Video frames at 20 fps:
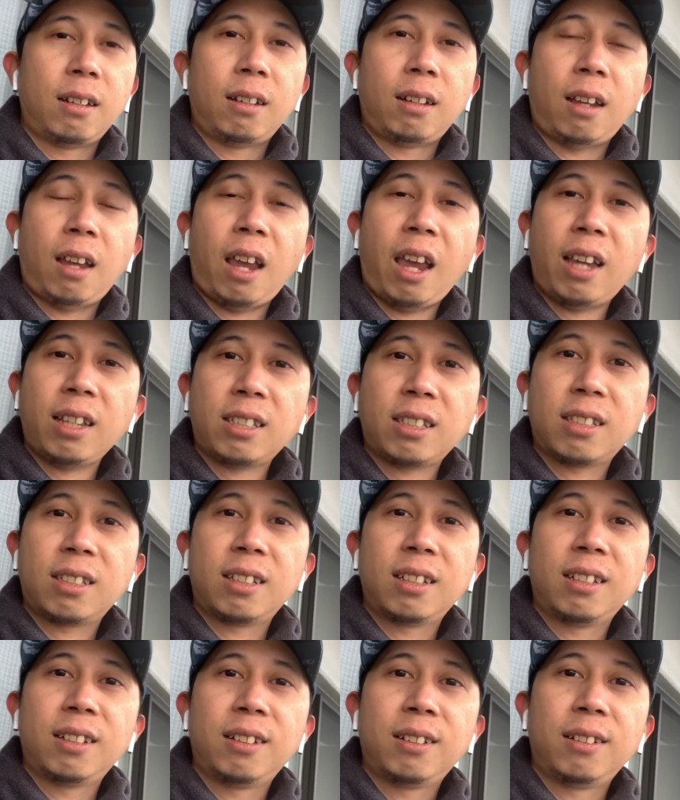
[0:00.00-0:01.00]

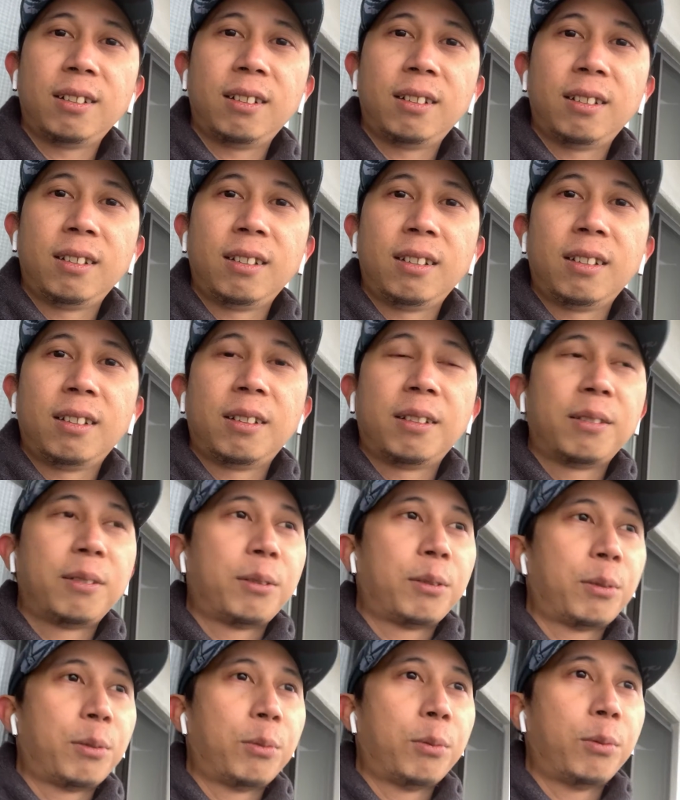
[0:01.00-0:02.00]
es
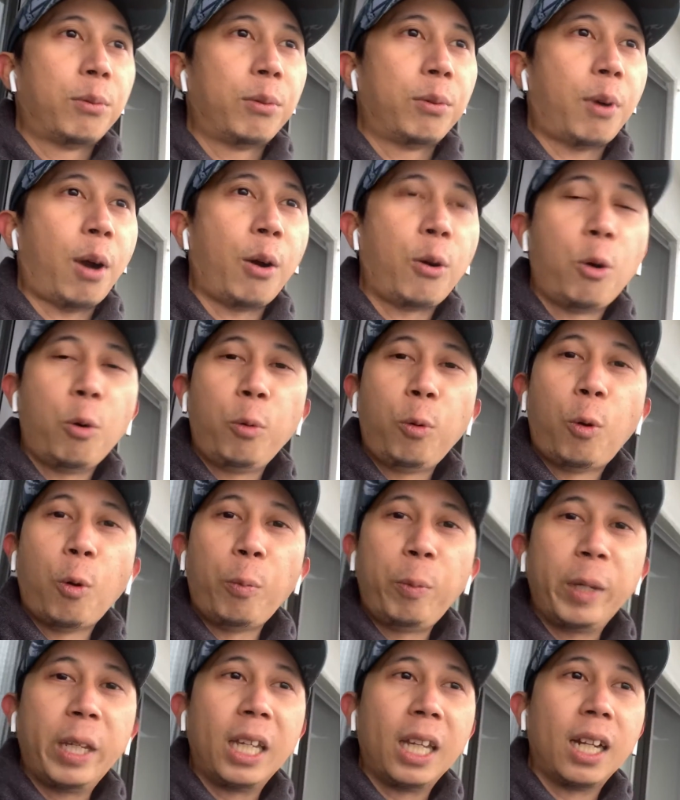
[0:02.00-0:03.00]
ah, gue gue
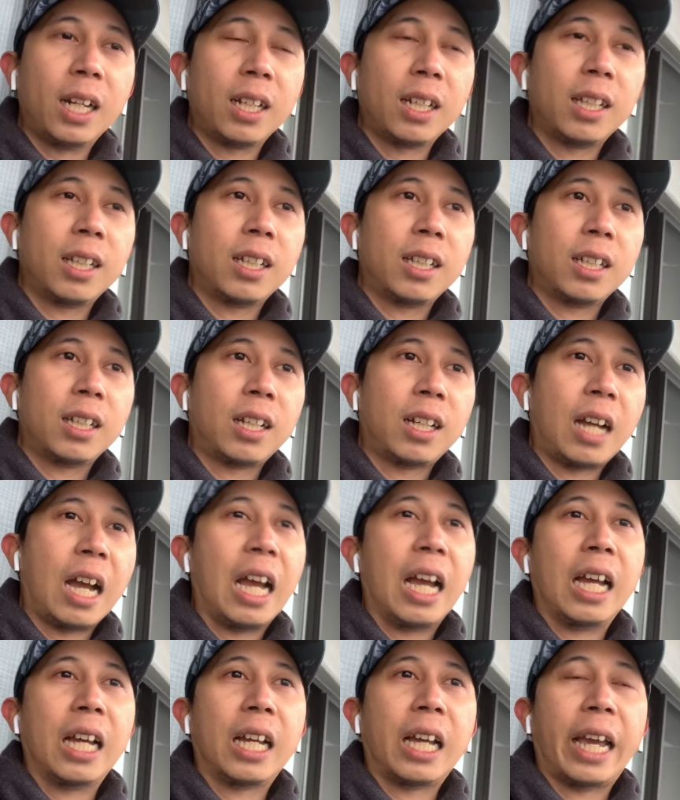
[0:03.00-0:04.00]
pikir
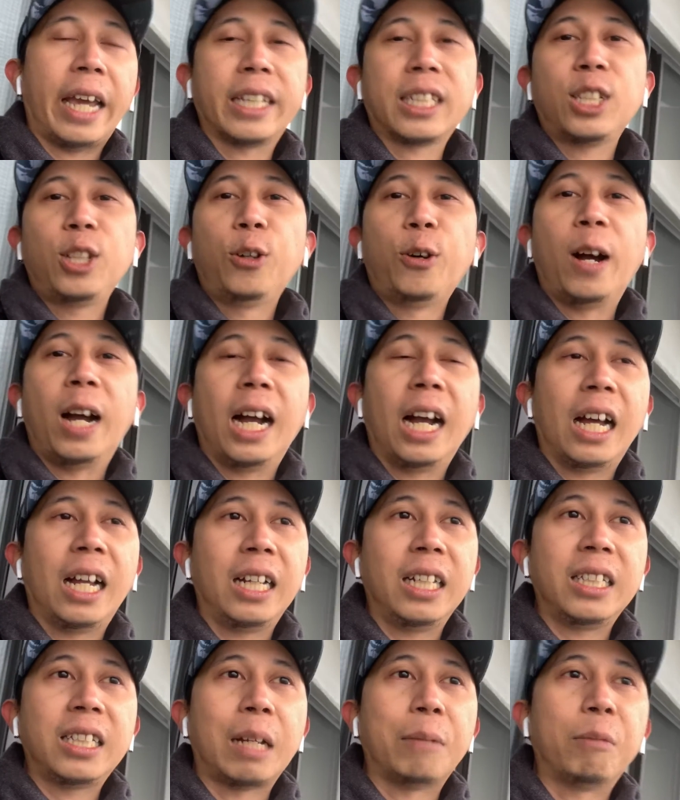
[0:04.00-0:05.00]
ah es doang
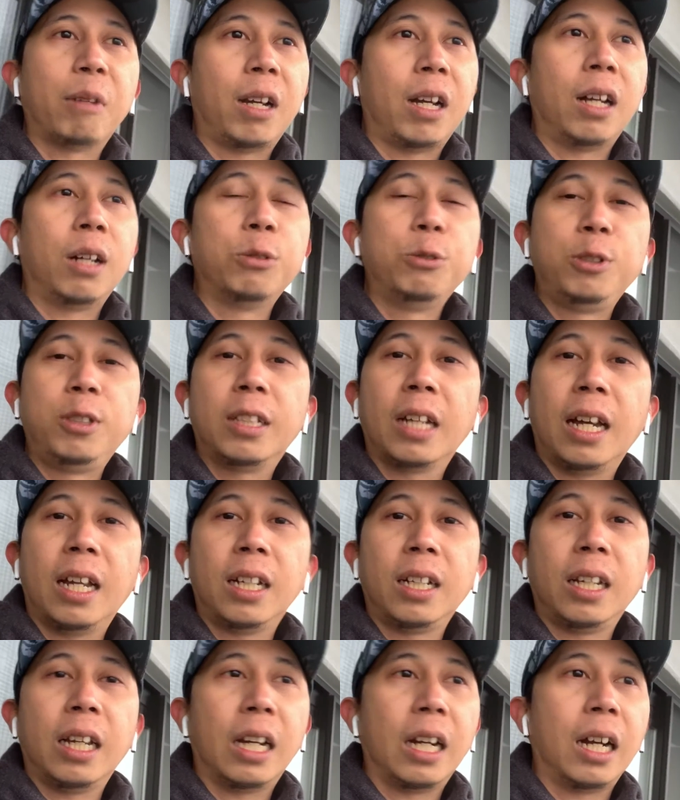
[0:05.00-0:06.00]
kali sama
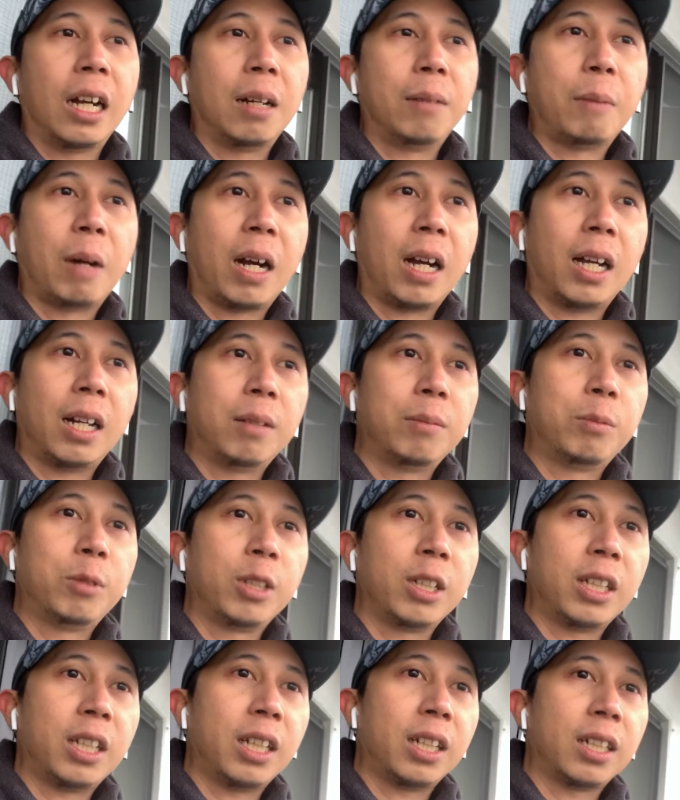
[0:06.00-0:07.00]
hujan ya nggak bakal
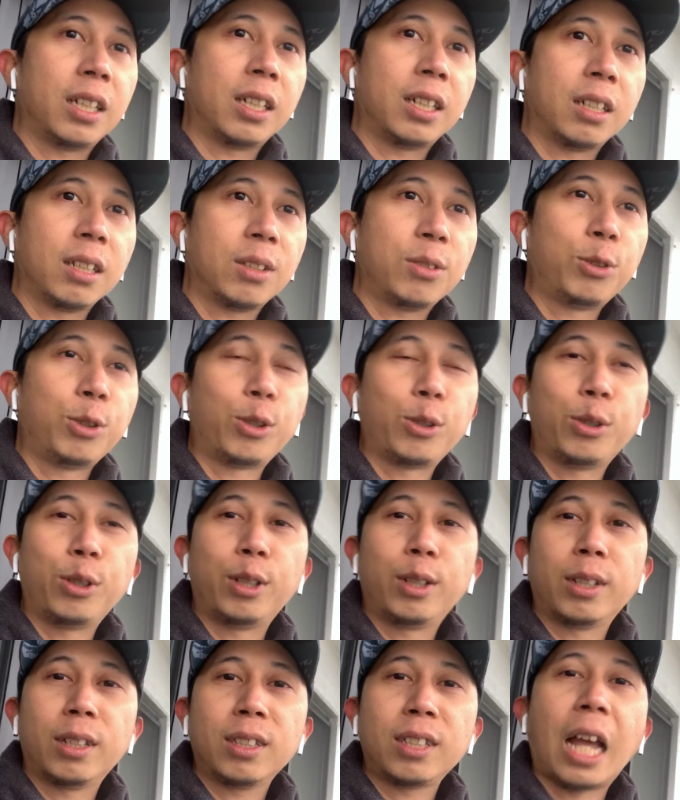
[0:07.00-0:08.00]
mungkin
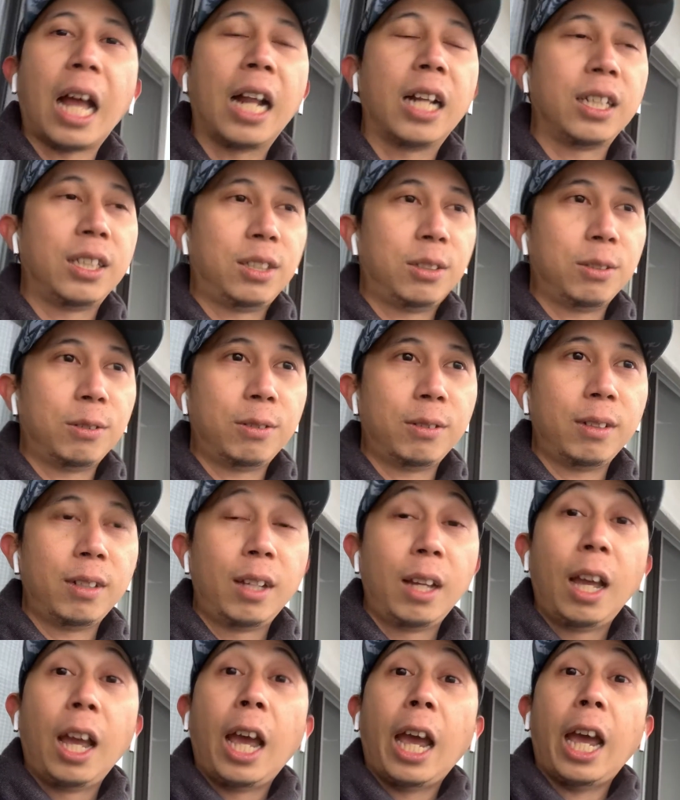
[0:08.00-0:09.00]
turun salju
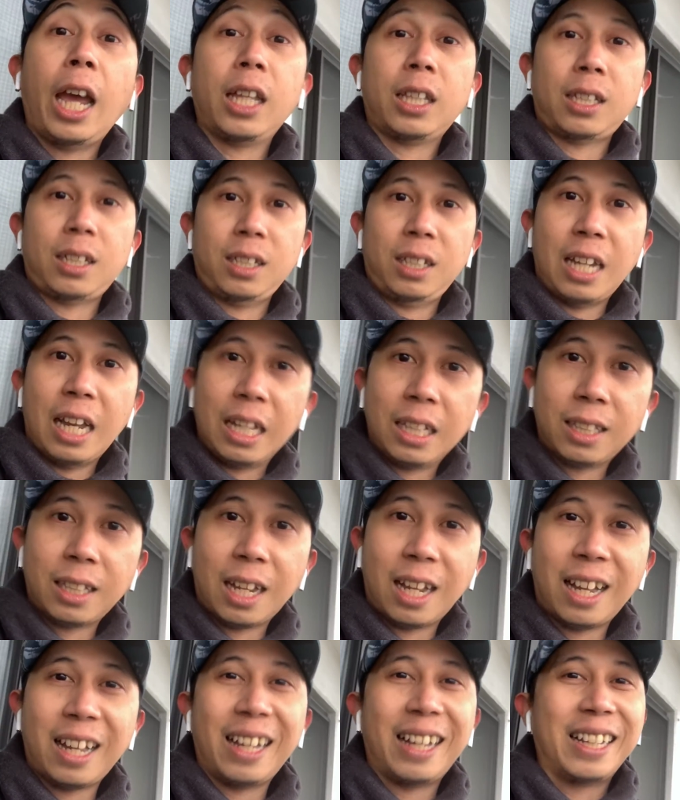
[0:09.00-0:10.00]
eh
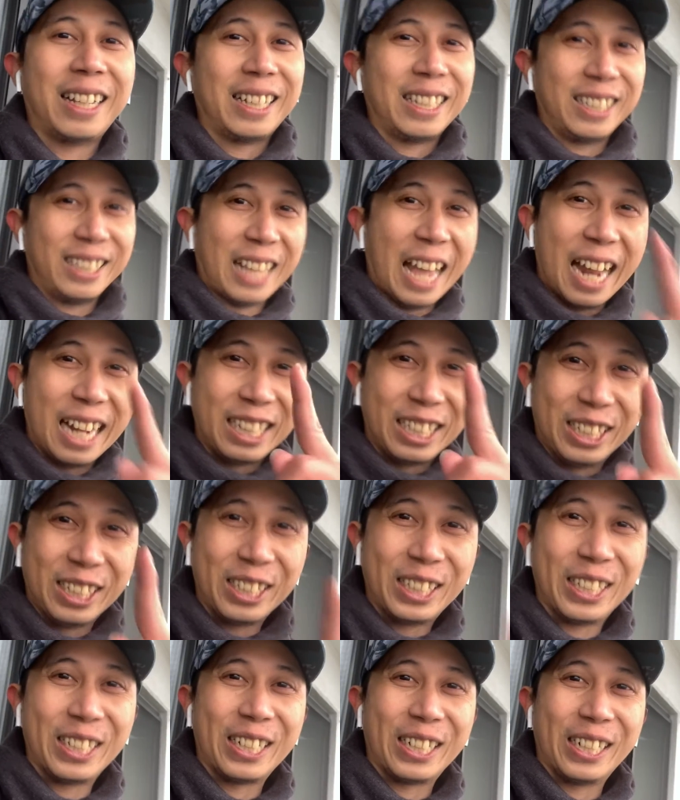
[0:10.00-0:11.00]
ternyata salju
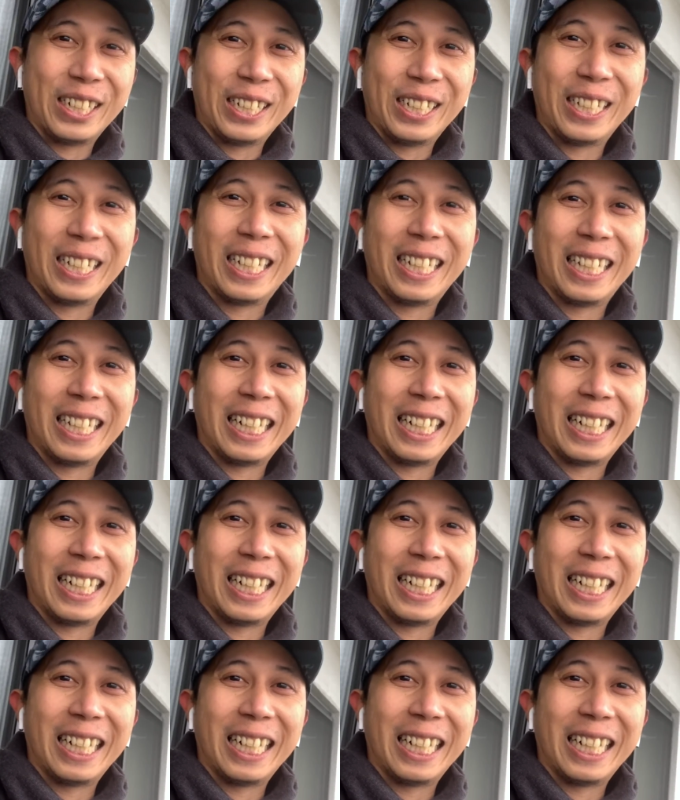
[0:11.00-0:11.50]
turun